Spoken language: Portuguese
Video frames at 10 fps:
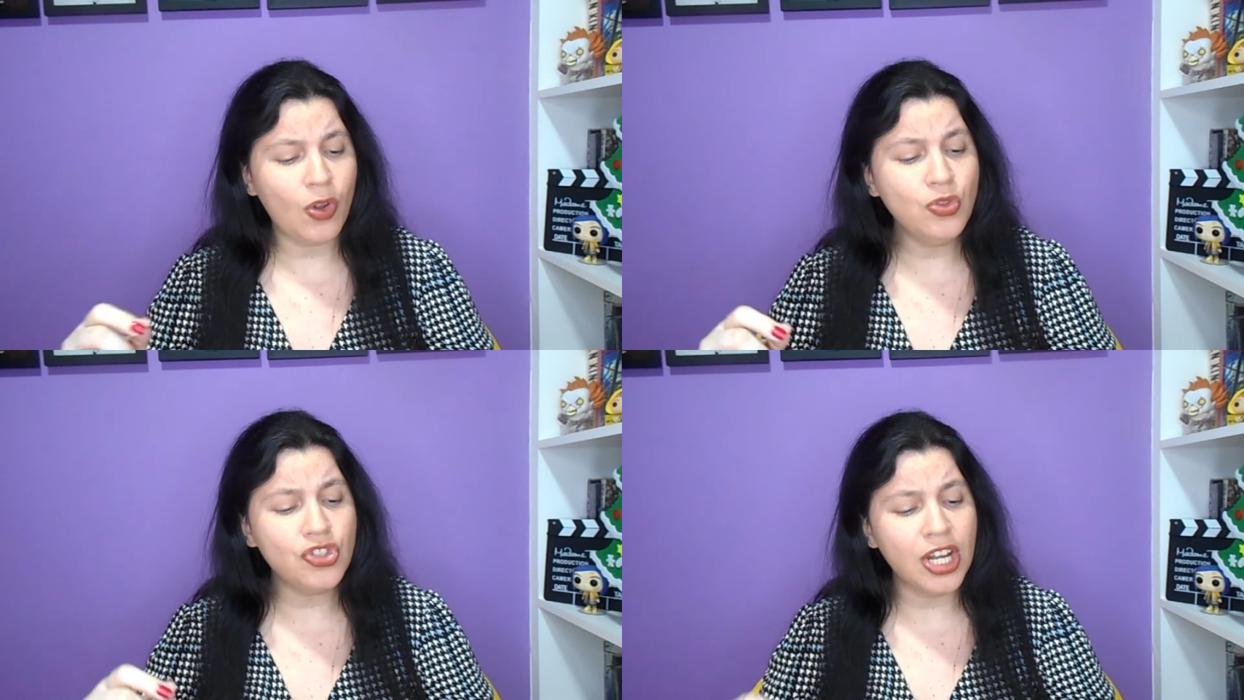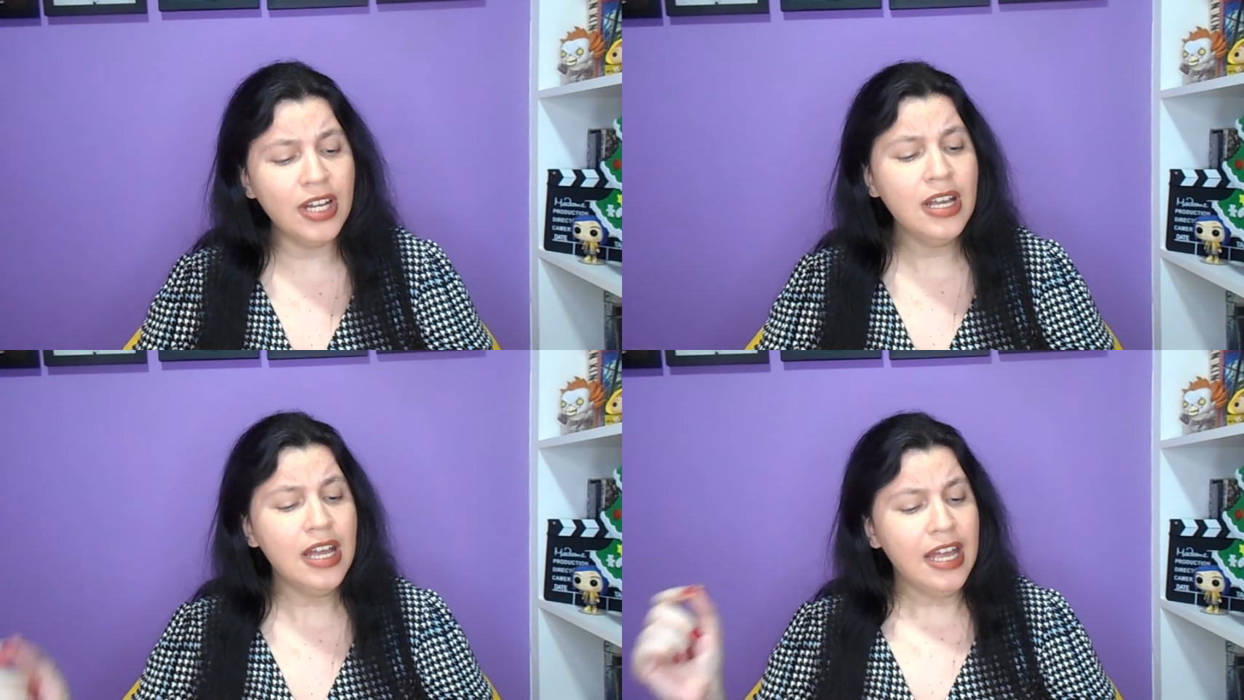O
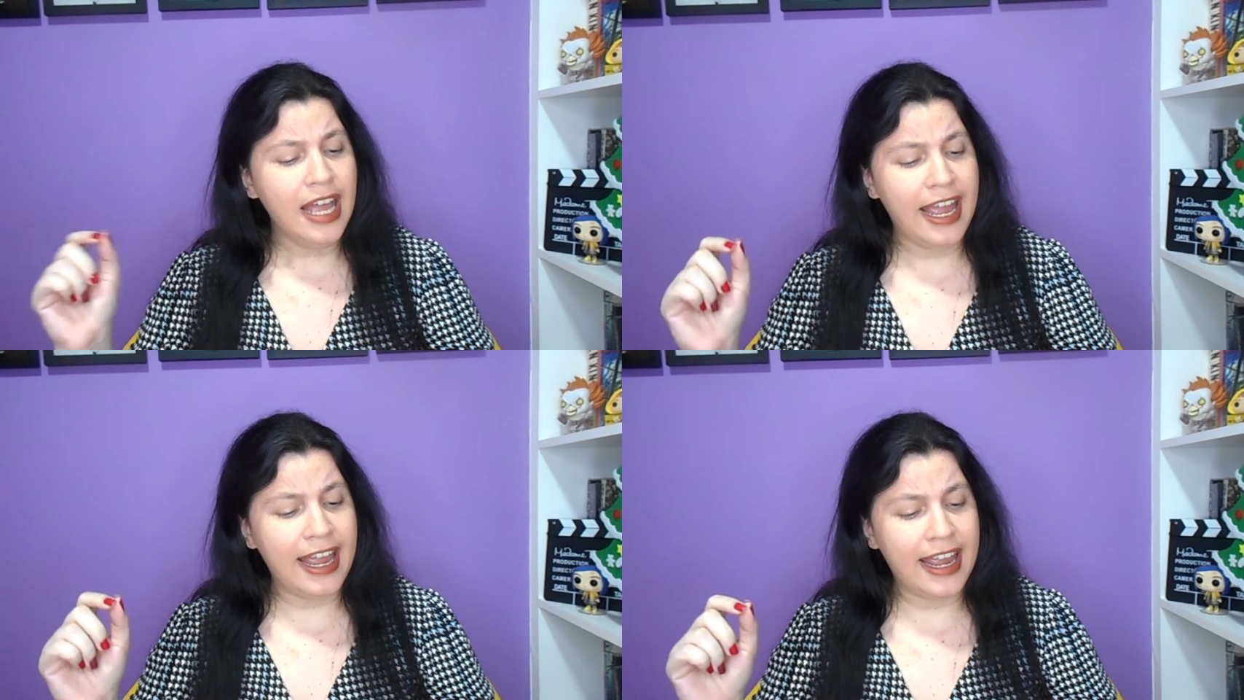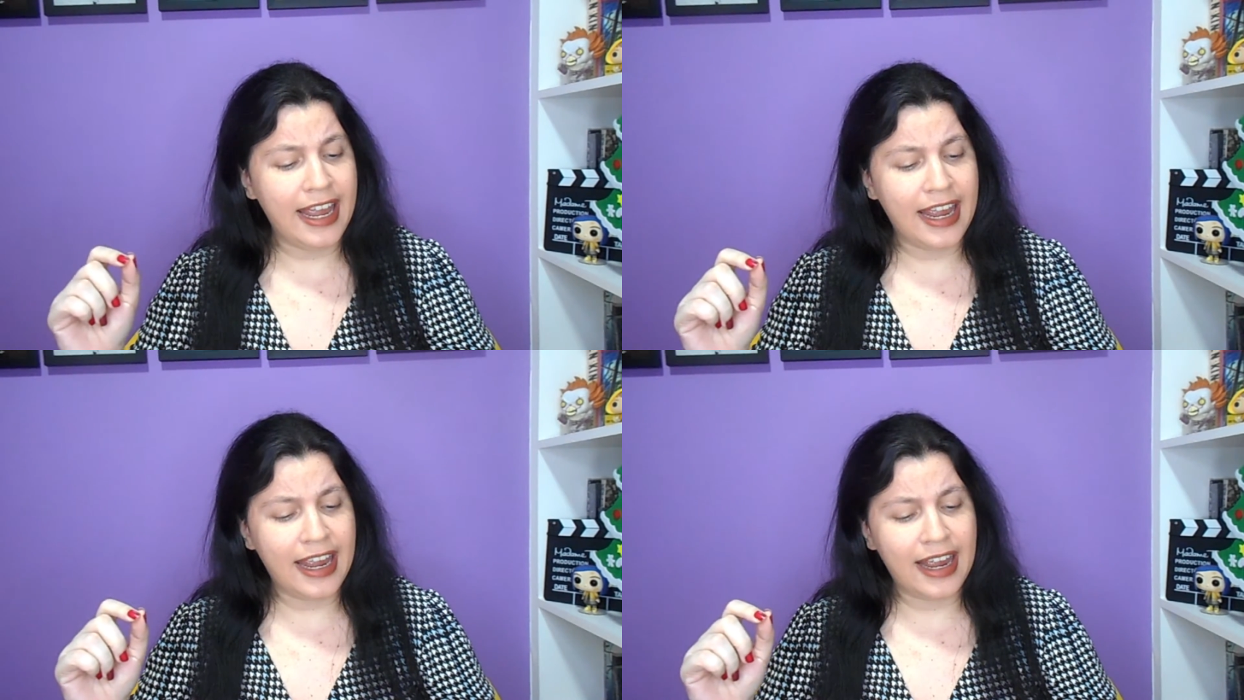Jean
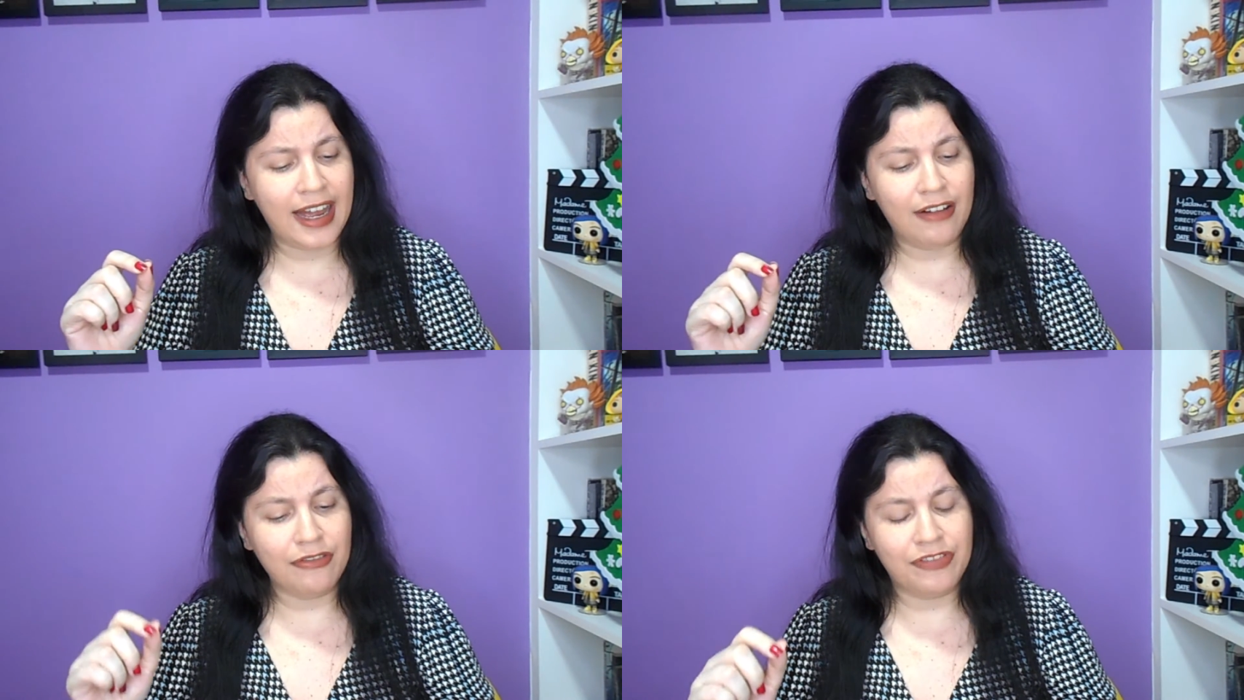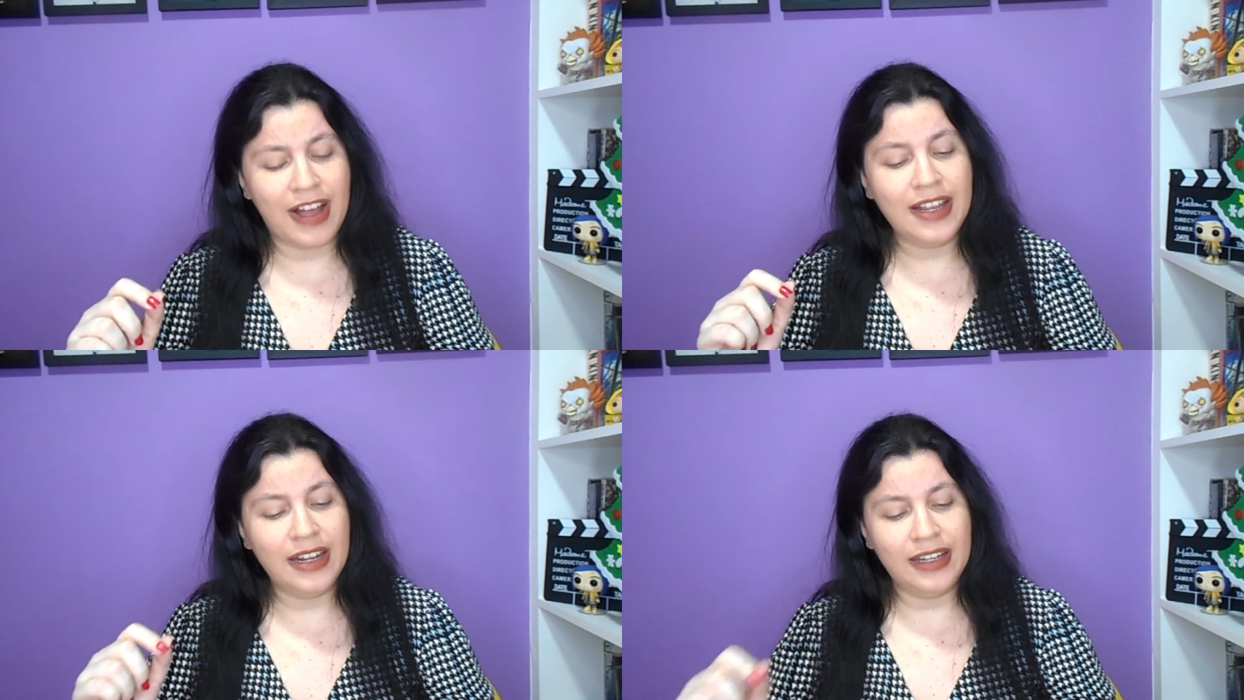é,
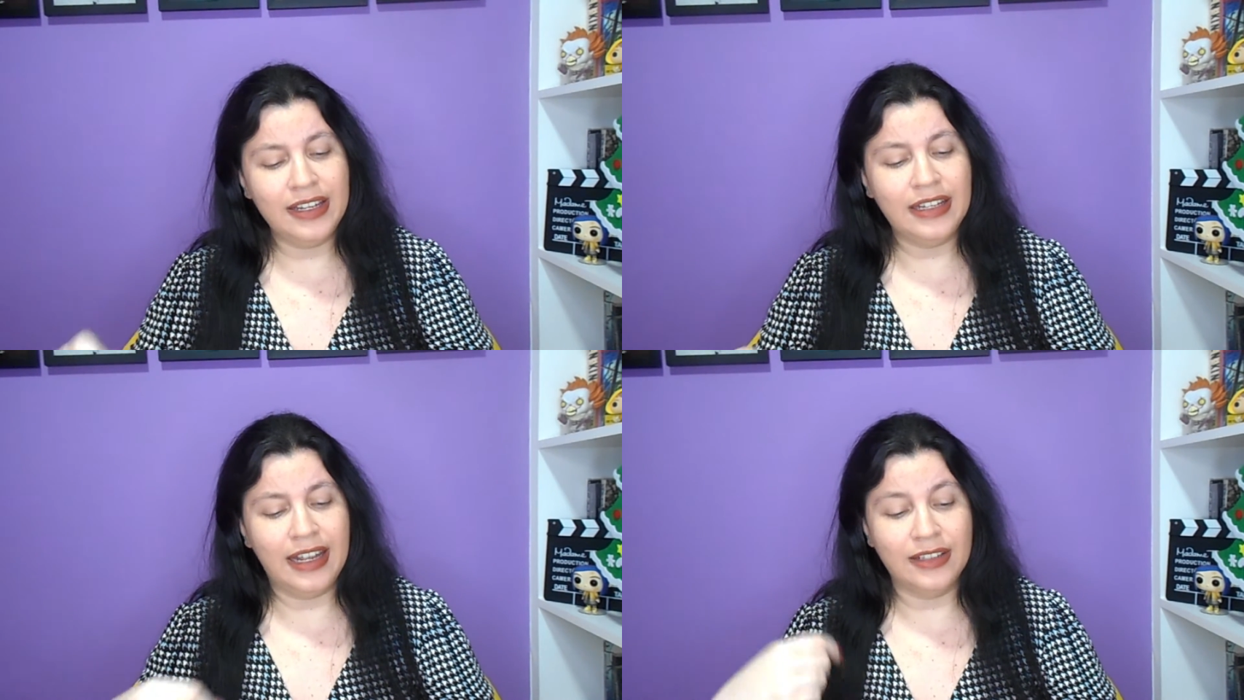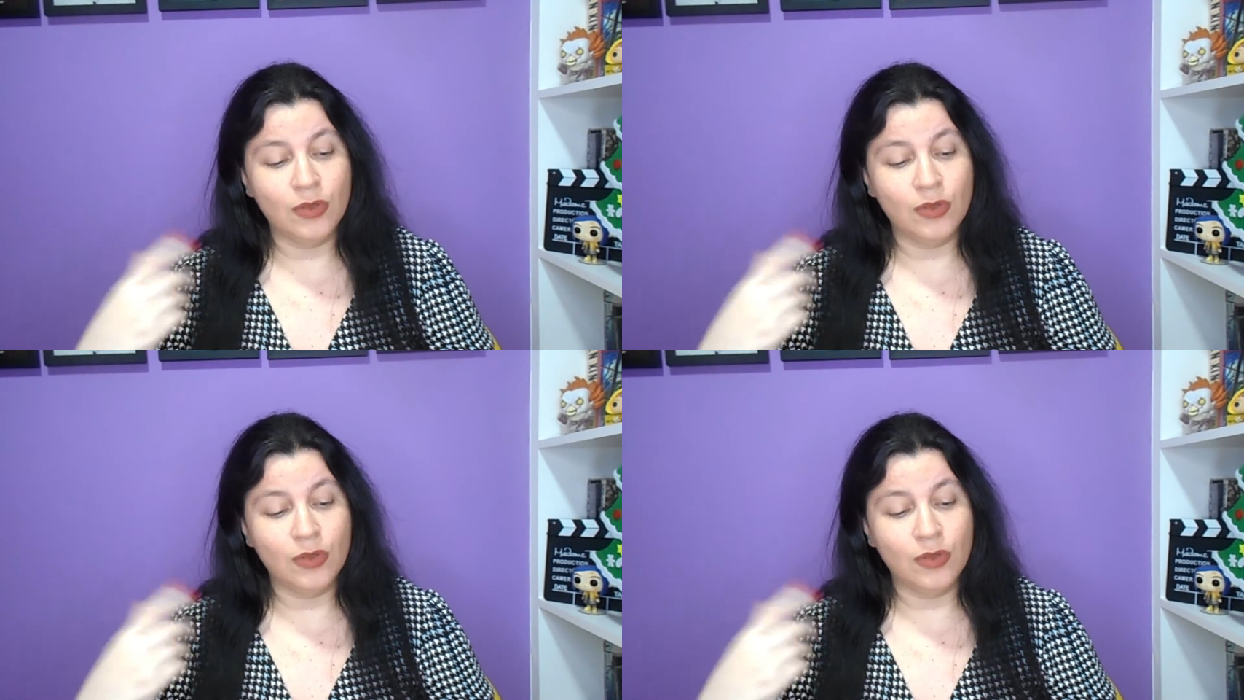vai ali, né?